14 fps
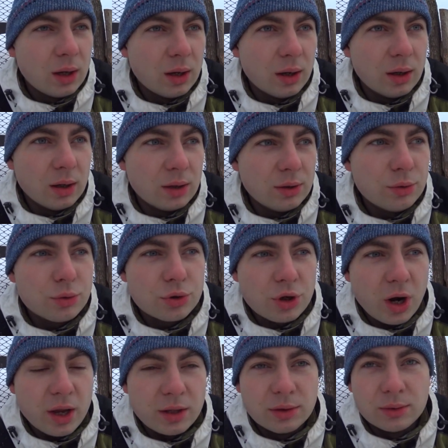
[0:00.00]
э,
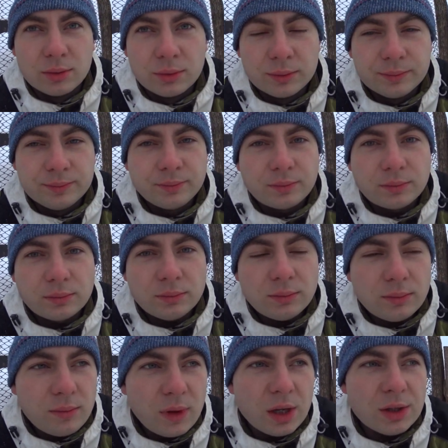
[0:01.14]
индюшатину,
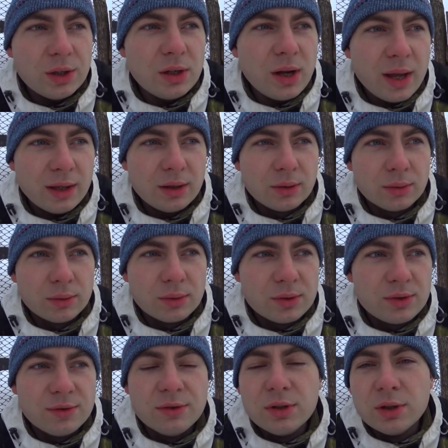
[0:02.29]
телятину,
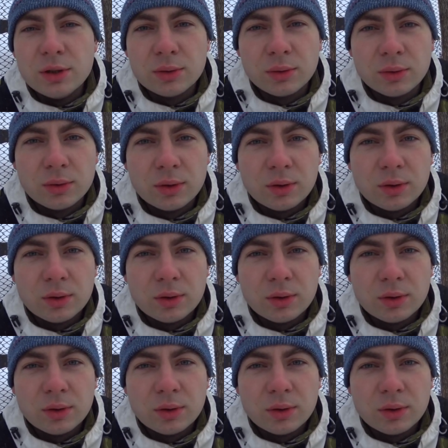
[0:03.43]
свинину.